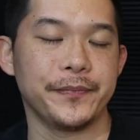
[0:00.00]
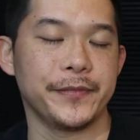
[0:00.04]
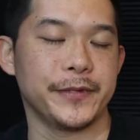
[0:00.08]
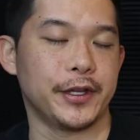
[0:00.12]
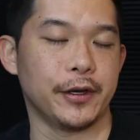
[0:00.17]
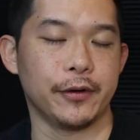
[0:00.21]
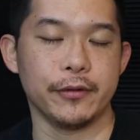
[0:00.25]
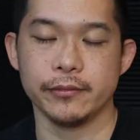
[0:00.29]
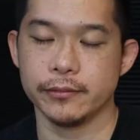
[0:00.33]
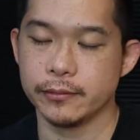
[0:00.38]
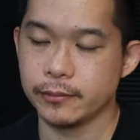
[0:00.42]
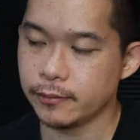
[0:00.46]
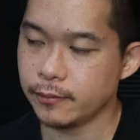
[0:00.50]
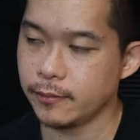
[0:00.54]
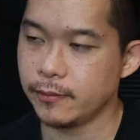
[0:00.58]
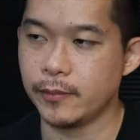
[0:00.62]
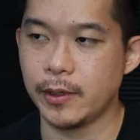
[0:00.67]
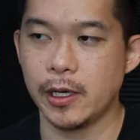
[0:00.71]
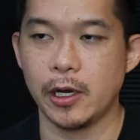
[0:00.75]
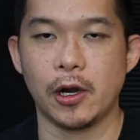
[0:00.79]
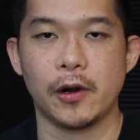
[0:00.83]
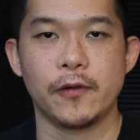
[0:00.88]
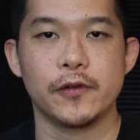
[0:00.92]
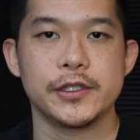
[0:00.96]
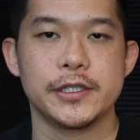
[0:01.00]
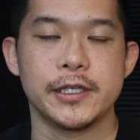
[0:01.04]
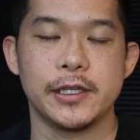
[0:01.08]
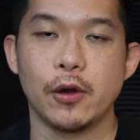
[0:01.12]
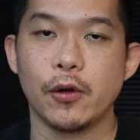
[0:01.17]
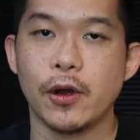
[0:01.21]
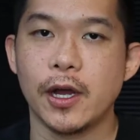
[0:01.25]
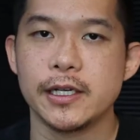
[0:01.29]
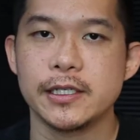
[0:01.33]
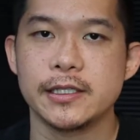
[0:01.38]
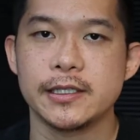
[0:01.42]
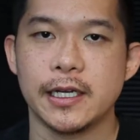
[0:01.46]
Então, melhor você
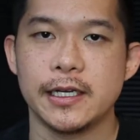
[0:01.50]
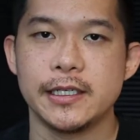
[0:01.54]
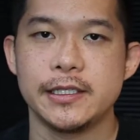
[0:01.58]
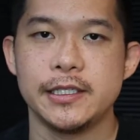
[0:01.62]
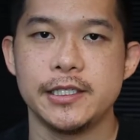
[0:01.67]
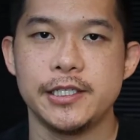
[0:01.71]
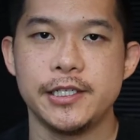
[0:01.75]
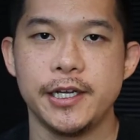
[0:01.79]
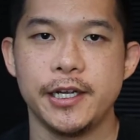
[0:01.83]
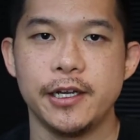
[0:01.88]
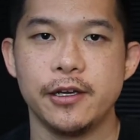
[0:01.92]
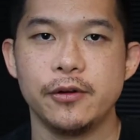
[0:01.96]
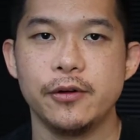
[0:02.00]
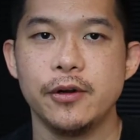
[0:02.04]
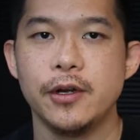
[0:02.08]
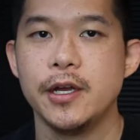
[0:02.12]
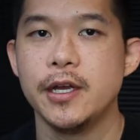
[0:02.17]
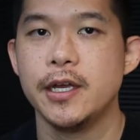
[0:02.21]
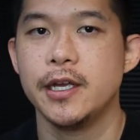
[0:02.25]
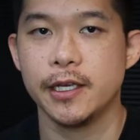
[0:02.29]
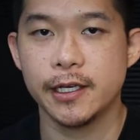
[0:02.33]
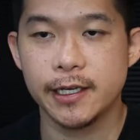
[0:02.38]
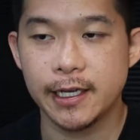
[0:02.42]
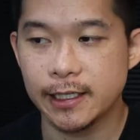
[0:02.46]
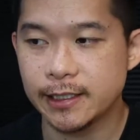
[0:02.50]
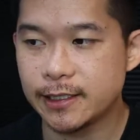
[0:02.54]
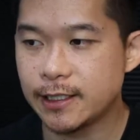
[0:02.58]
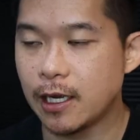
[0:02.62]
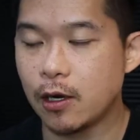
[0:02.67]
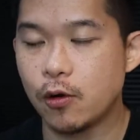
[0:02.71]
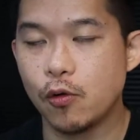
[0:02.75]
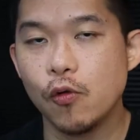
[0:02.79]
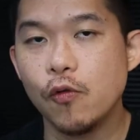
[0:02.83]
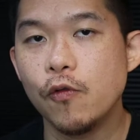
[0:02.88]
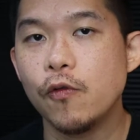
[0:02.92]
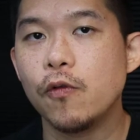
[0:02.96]
não gastar esse dinheiro e
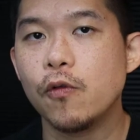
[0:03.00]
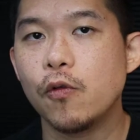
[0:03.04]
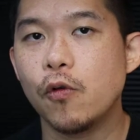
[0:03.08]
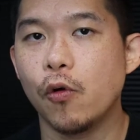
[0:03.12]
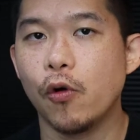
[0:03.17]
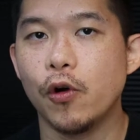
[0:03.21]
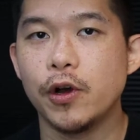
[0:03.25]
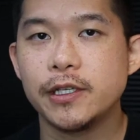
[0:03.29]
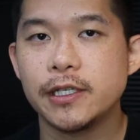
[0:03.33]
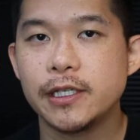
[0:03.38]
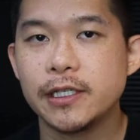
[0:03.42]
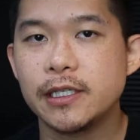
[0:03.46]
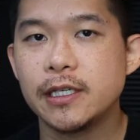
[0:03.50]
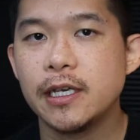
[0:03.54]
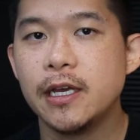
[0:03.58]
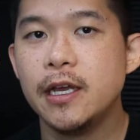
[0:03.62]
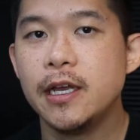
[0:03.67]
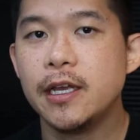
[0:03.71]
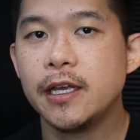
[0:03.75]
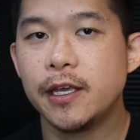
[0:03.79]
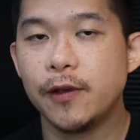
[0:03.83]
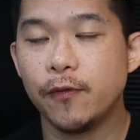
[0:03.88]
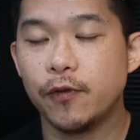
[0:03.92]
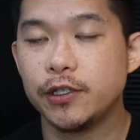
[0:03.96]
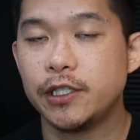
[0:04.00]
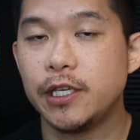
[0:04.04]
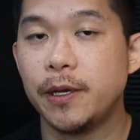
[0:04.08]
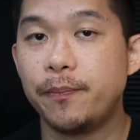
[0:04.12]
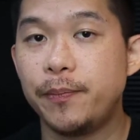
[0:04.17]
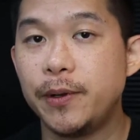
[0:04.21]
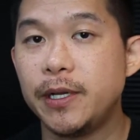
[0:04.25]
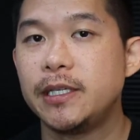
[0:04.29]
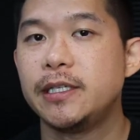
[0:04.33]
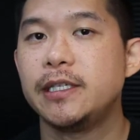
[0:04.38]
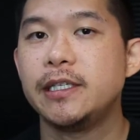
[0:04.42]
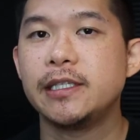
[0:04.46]
gastar com coisas que você
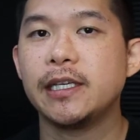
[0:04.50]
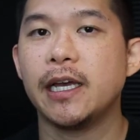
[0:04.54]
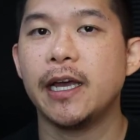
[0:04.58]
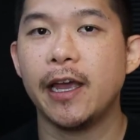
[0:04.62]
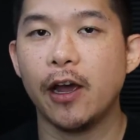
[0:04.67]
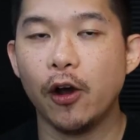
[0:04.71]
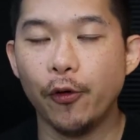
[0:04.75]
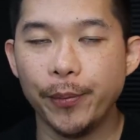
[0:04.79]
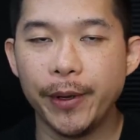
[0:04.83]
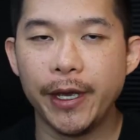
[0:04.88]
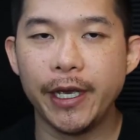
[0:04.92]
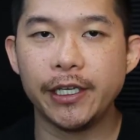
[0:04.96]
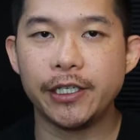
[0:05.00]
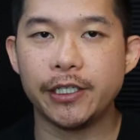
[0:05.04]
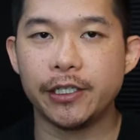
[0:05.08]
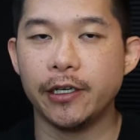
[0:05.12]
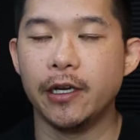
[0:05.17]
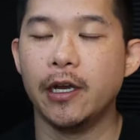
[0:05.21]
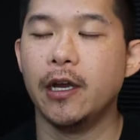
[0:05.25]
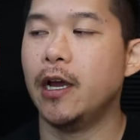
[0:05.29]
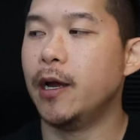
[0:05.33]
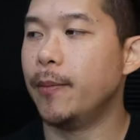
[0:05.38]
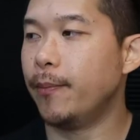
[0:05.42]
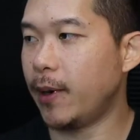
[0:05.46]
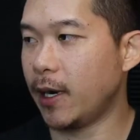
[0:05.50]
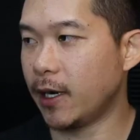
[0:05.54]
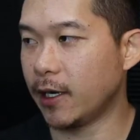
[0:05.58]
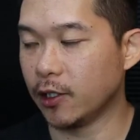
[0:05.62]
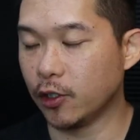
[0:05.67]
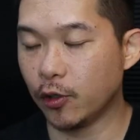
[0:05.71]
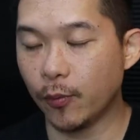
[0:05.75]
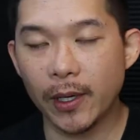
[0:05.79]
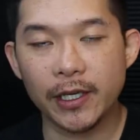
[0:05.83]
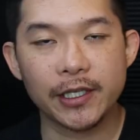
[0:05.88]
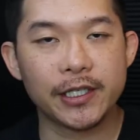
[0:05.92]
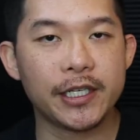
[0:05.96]
precisa realmente
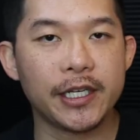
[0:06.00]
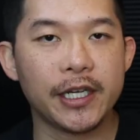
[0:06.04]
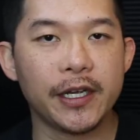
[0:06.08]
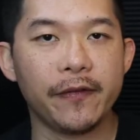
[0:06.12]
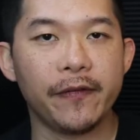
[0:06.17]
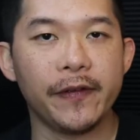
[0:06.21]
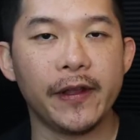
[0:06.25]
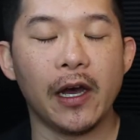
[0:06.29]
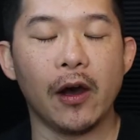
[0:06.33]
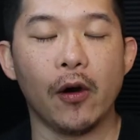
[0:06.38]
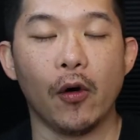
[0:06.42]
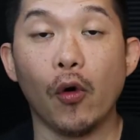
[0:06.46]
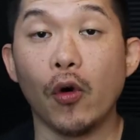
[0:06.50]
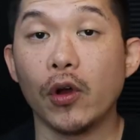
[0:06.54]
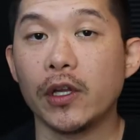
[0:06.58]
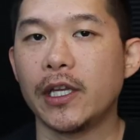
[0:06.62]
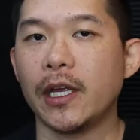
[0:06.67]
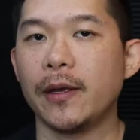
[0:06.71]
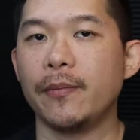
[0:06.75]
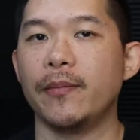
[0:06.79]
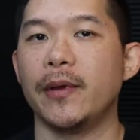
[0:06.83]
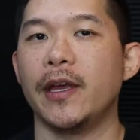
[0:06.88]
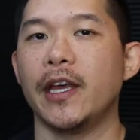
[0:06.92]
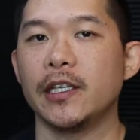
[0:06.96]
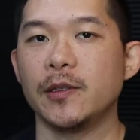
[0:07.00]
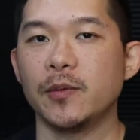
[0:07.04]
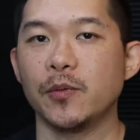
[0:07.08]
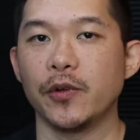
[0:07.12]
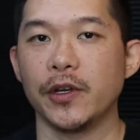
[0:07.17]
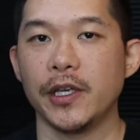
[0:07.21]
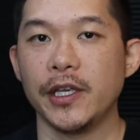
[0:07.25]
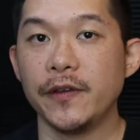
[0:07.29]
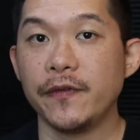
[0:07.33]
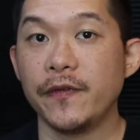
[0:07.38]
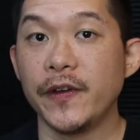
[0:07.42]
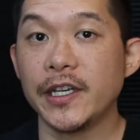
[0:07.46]
pagando uma dívida ou até mesmo
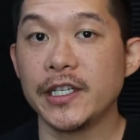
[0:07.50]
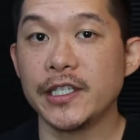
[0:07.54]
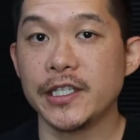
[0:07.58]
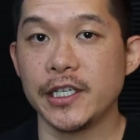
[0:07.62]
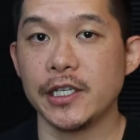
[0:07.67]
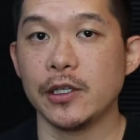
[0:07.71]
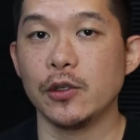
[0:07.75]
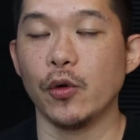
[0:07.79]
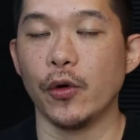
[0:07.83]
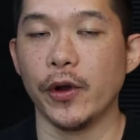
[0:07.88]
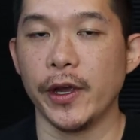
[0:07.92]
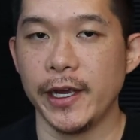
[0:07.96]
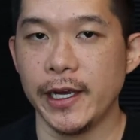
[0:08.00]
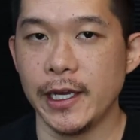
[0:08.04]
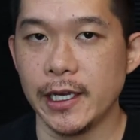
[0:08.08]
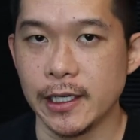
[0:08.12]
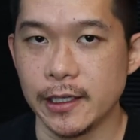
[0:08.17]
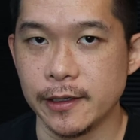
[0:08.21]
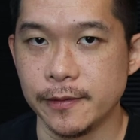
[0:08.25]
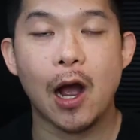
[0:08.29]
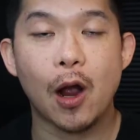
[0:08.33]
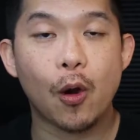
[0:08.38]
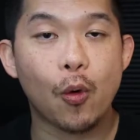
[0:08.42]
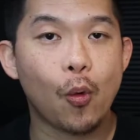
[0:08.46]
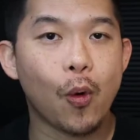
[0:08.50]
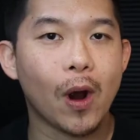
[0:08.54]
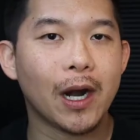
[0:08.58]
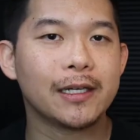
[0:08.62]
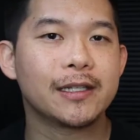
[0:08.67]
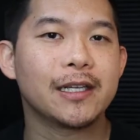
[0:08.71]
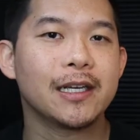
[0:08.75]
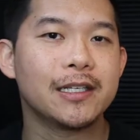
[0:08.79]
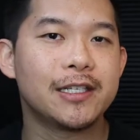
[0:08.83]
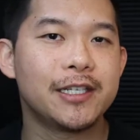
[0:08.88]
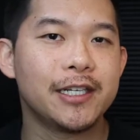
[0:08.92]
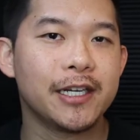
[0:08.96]
investindo ele. A
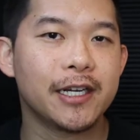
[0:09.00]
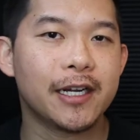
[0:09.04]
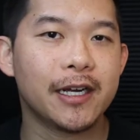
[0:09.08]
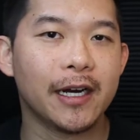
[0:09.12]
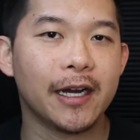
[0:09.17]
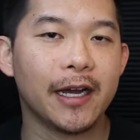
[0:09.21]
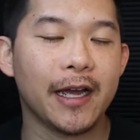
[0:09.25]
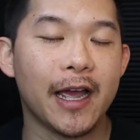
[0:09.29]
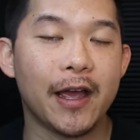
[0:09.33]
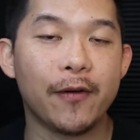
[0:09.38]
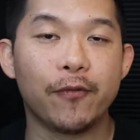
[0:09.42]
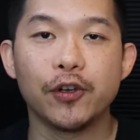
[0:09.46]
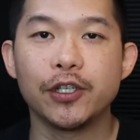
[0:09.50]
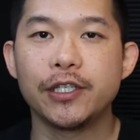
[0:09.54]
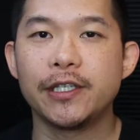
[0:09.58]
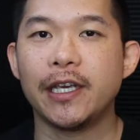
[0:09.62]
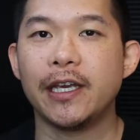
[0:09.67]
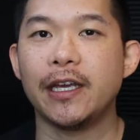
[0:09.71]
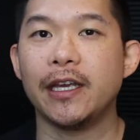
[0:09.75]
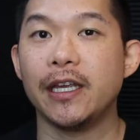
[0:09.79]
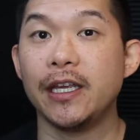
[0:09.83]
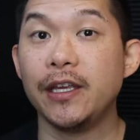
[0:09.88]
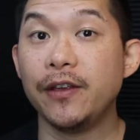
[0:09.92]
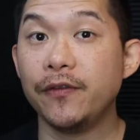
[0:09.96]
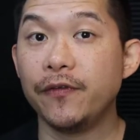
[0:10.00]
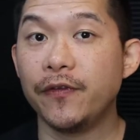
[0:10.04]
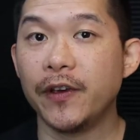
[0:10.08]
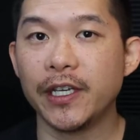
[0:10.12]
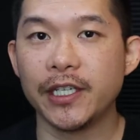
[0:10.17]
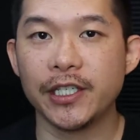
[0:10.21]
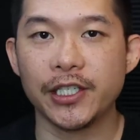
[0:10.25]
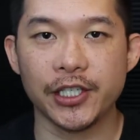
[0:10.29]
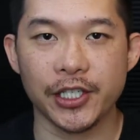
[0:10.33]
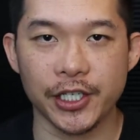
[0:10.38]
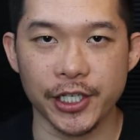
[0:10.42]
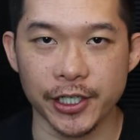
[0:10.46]
quarta dica é você
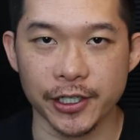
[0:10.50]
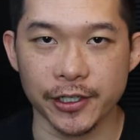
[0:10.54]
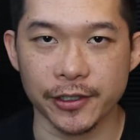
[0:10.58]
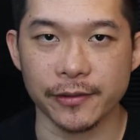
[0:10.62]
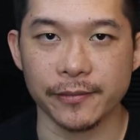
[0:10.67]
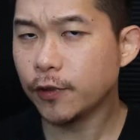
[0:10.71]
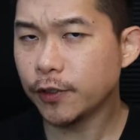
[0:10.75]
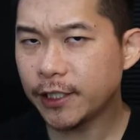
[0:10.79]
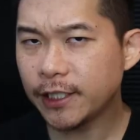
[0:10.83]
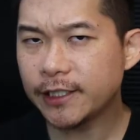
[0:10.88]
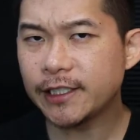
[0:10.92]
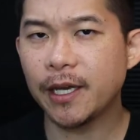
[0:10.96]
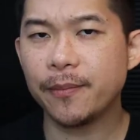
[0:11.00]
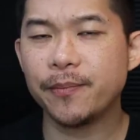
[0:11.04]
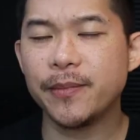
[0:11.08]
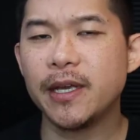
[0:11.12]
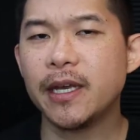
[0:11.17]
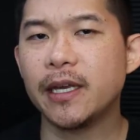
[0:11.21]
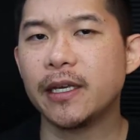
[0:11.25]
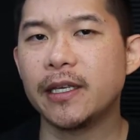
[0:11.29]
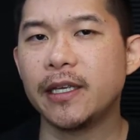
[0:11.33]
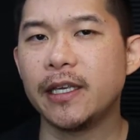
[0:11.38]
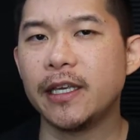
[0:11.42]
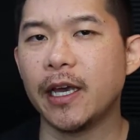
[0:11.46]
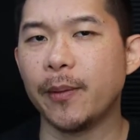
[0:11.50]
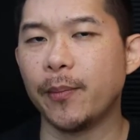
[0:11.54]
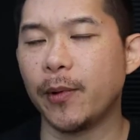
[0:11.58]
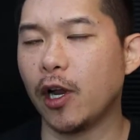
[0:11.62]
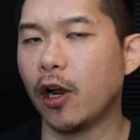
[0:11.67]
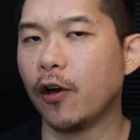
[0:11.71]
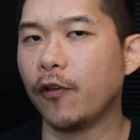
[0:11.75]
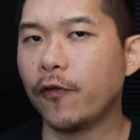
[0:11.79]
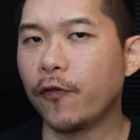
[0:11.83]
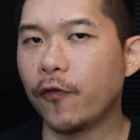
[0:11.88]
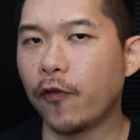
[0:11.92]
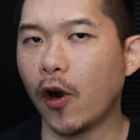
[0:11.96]
investir. Você sabia que a
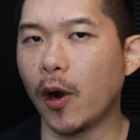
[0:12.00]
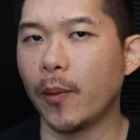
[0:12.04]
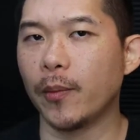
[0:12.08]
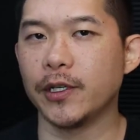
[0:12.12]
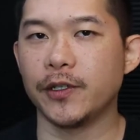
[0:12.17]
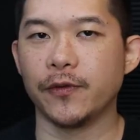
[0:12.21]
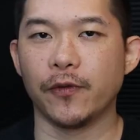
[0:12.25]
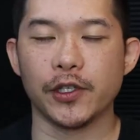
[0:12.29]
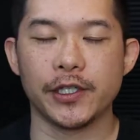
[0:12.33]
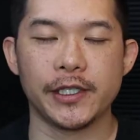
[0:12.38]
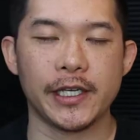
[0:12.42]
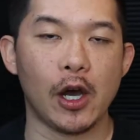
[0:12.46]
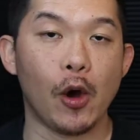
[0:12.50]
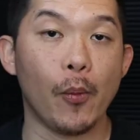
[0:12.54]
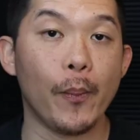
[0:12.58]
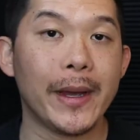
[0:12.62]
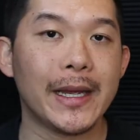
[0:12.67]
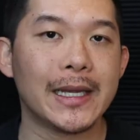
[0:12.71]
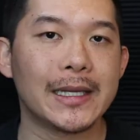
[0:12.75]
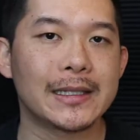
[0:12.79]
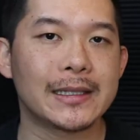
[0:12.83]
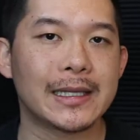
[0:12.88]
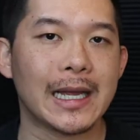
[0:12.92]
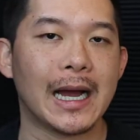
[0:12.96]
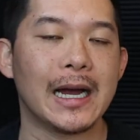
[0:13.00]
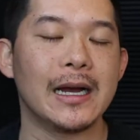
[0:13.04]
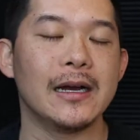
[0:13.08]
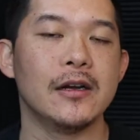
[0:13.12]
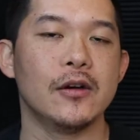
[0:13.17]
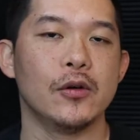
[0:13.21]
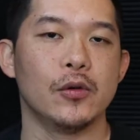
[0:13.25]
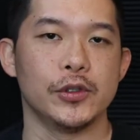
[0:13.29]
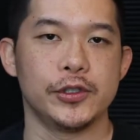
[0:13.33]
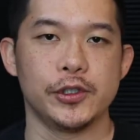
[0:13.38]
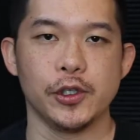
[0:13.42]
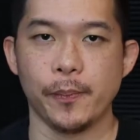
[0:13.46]
melhor forma de você
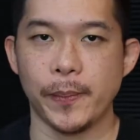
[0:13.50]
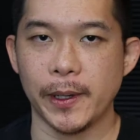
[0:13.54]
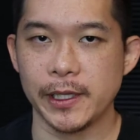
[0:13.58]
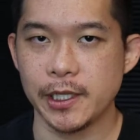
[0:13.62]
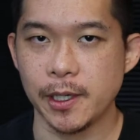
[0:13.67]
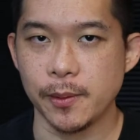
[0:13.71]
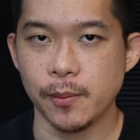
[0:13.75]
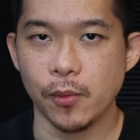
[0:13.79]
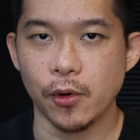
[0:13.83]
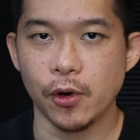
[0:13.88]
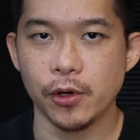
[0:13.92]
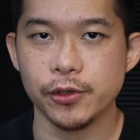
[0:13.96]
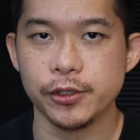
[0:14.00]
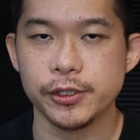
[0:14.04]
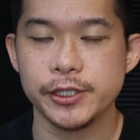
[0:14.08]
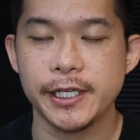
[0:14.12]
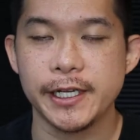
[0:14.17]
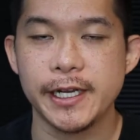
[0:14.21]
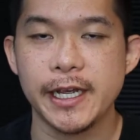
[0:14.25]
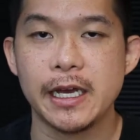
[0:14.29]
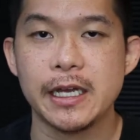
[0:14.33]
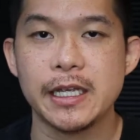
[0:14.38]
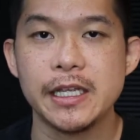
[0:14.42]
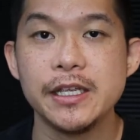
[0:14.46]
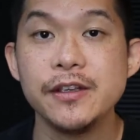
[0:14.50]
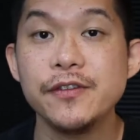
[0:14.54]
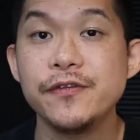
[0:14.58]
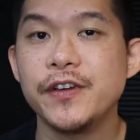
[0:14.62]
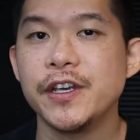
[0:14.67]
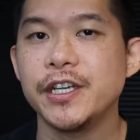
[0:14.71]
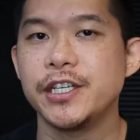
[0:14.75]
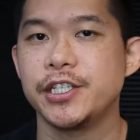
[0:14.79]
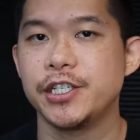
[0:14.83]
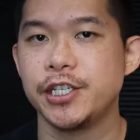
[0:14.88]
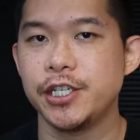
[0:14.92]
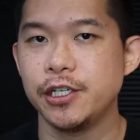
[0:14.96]
aumentar o seu patrimônio seria
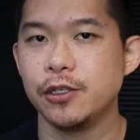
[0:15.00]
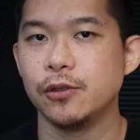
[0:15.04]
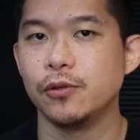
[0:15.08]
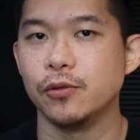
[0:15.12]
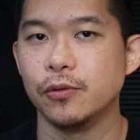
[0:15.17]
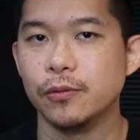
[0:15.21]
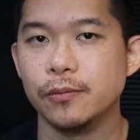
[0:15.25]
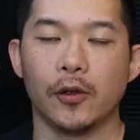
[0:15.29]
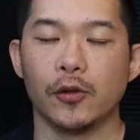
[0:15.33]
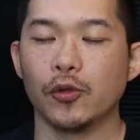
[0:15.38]
investindo?